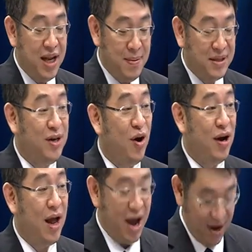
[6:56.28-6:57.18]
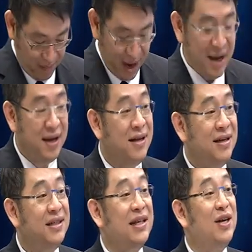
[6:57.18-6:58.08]
คนดีมาซื้อของเรา
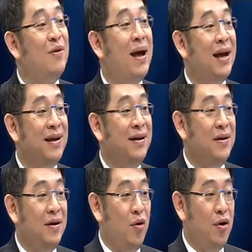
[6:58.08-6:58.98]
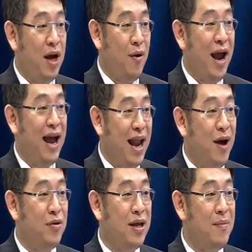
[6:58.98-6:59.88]
อ่ะมาเชิญเข้ามาคนเข้าห้า
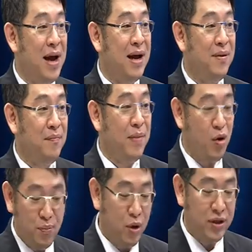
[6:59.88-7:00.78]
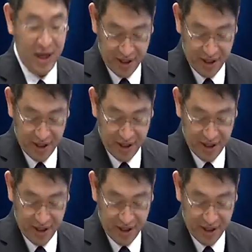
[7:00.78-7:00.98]
งเราถ้ามาเป็นคนป